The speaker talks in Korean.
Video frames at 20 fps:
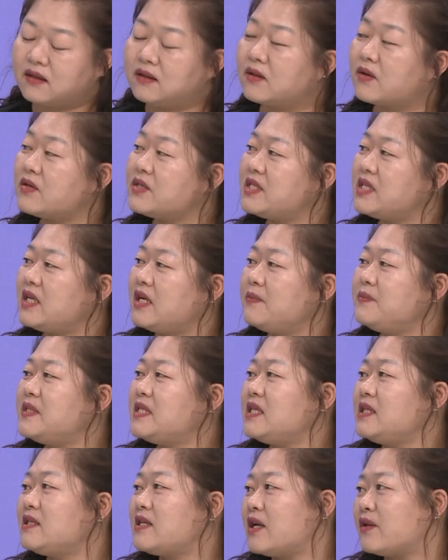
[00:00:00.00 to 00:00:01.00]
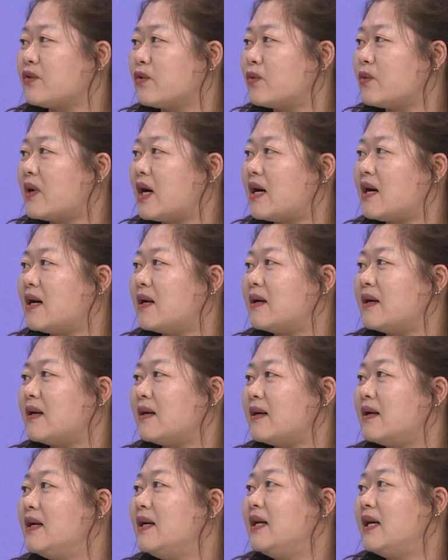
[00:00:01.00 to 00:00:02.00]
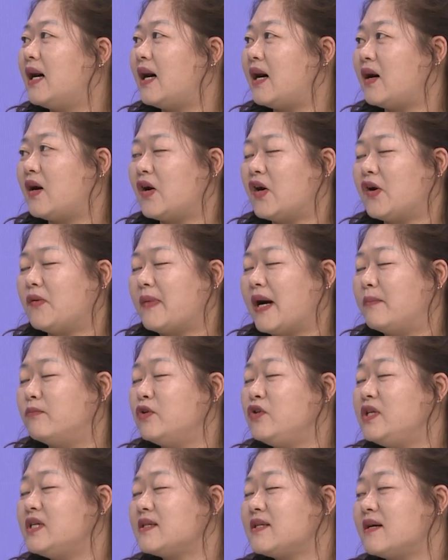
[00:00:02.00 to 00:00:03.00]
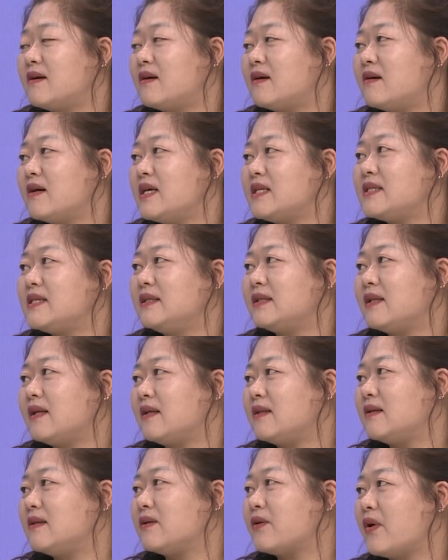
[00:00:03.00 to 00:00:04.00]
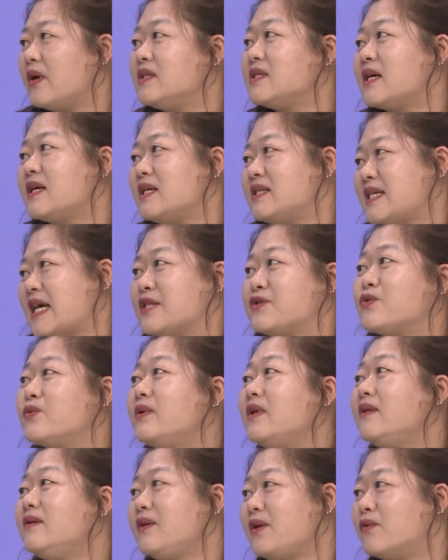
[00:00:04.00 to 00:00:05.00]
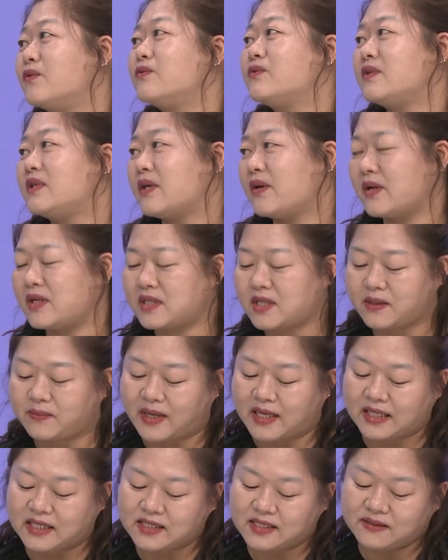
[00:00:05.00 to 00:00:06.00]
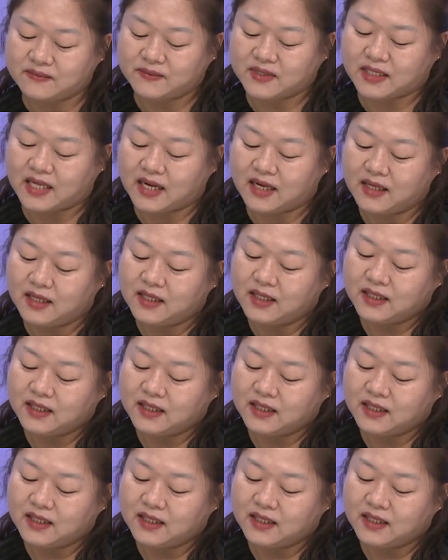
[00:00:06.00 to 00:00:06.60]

그것이 입시 제도와 어, 맞물려서 했을 때는 굉장히 자초되는 경우들이 굉장히 많았습니다. 네.